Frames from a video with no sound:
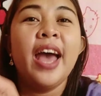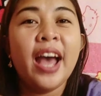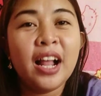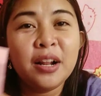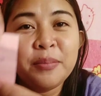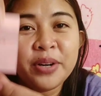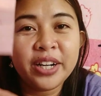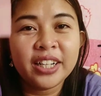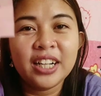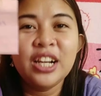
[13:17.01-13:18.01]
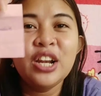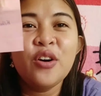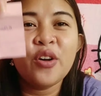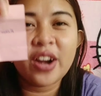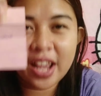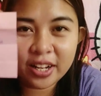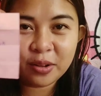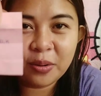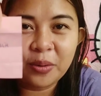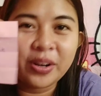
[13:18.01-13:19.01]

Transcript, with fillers: Halbert Loredo.